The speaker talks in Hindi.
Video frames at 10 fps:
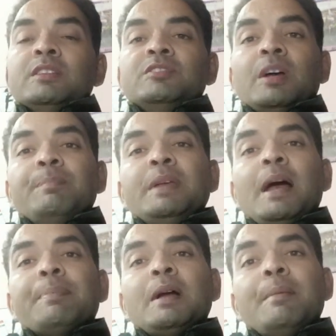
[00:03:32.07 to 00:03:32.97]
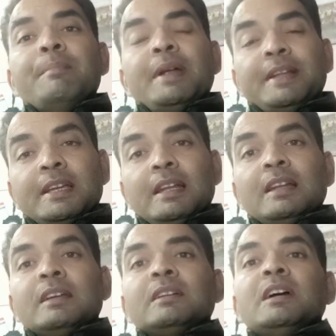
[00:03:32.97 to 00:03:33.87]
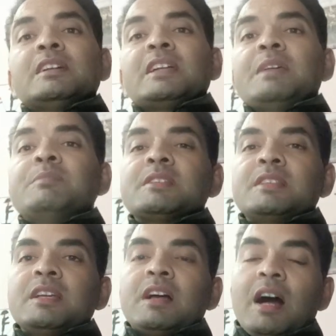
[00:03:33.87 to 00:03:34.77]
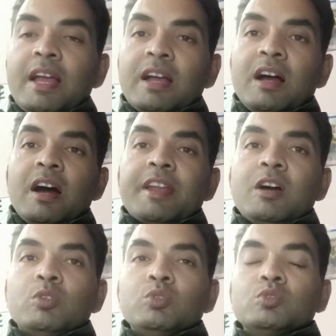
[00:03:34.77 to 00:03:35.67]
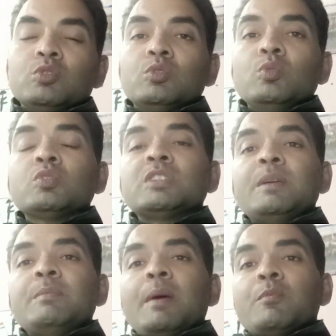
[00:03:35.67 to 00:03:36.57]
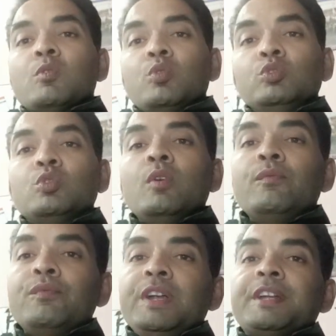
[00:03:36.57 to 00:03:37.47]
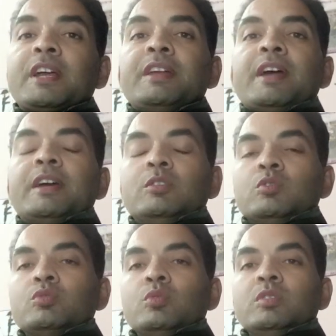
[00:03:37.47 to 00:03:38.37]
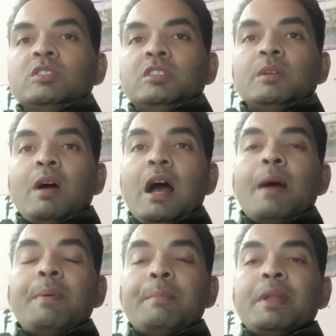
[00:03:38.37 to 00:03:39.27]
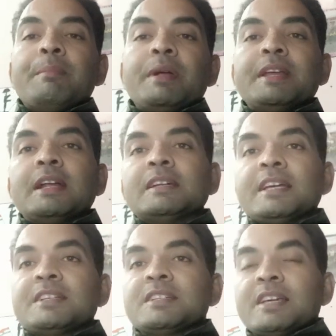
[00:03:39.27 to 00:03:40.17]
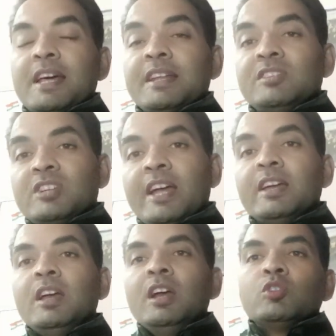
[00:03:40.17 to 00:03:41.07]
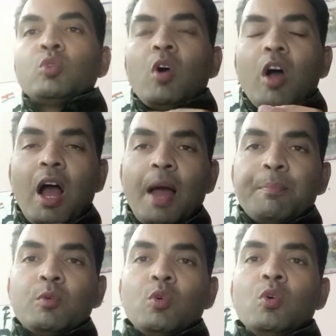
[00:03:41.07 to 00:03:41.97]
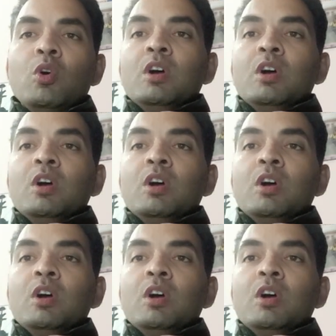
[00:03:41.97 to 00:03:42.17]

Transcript: जब भी आपका मेडिकल का टाइम नज़दीक आ रहा हो दोस्तों तो उस टाइम आपको खुद को फिट रखना है दोस्तों जब आप अपना मेडिकल टेस्ट कराने जाएं तो आपको